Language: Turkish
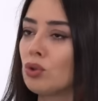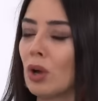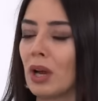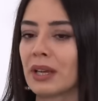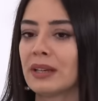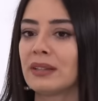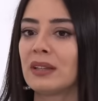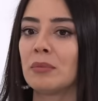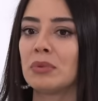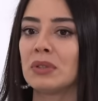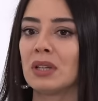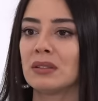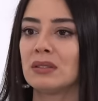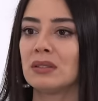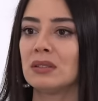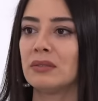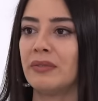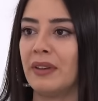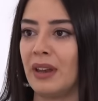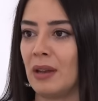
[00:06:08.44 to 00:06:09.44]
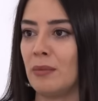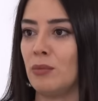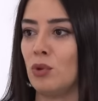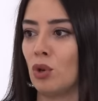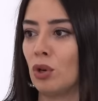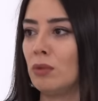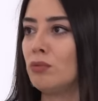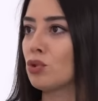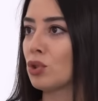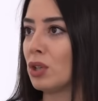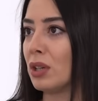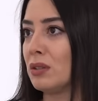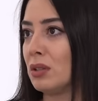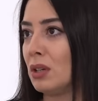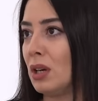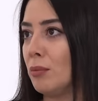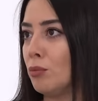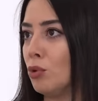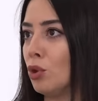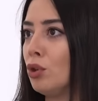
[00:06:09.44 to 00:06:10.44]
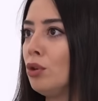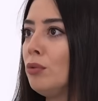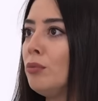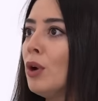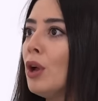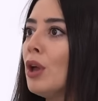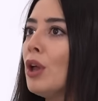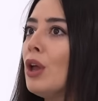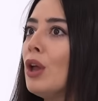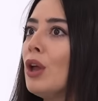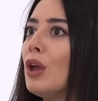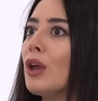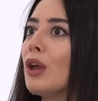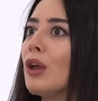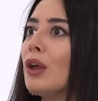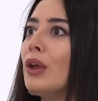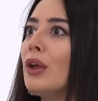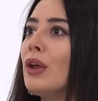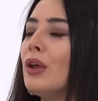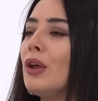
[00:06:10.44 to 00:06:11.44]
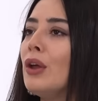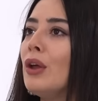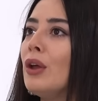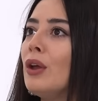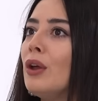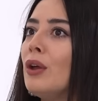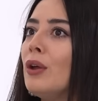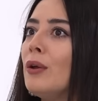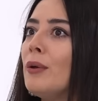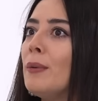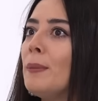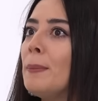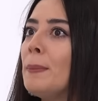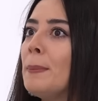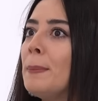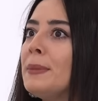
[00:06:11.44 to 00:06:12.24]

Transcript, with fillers: Şu an kitabın adını veremiyorum çünkü hatırlamıyorum e,